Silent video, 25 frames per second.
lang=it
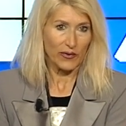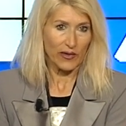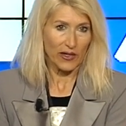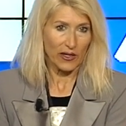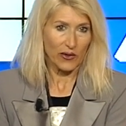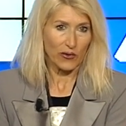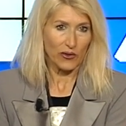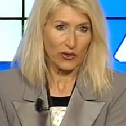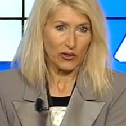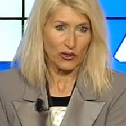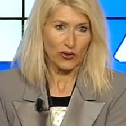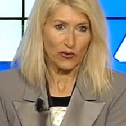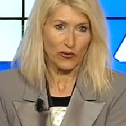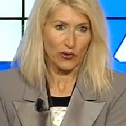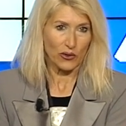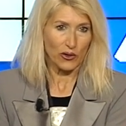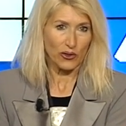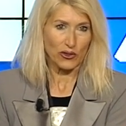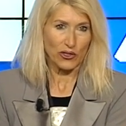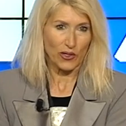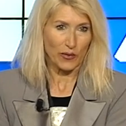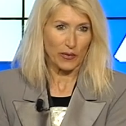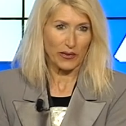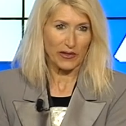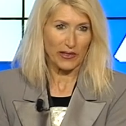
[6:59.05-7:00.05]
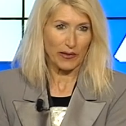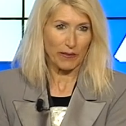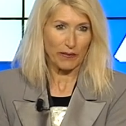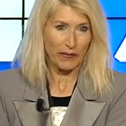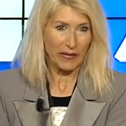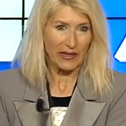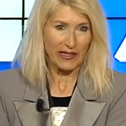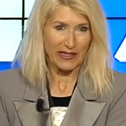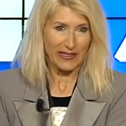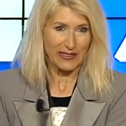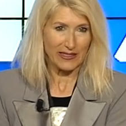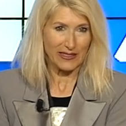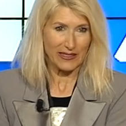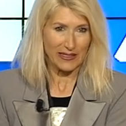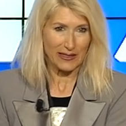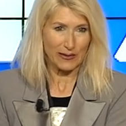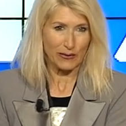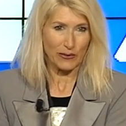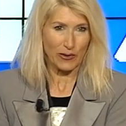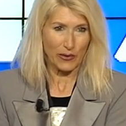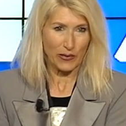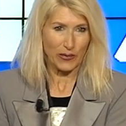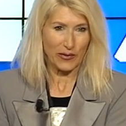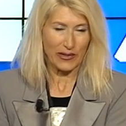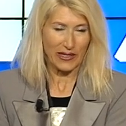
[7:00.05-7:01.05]
e questo voi lo sapete
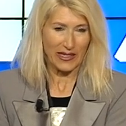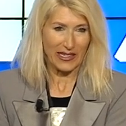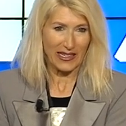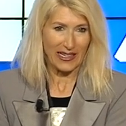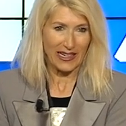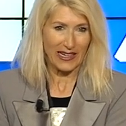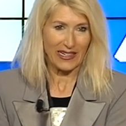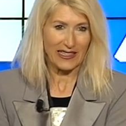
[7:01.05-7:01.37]
benissimo perché